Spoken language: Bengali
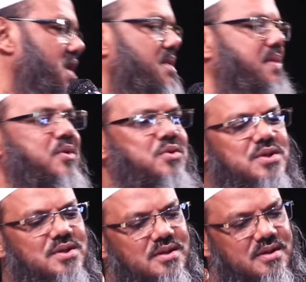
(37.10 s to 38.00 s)
দুনিয়ার মানুষ
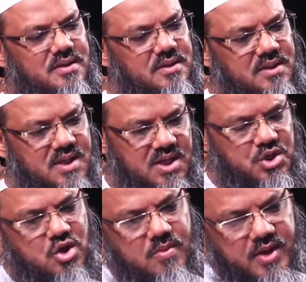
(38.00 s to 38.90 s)

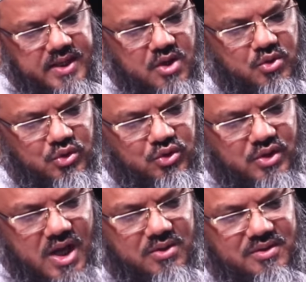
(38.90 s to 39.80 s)
সময়কে গুরুত্ব
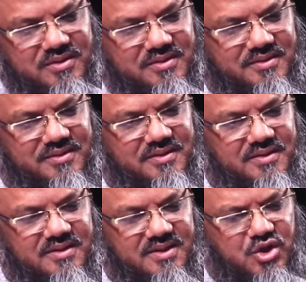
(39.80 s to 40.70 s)
দাও
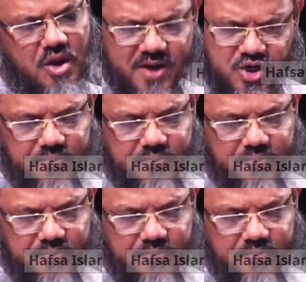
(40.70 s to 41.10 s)
সবাই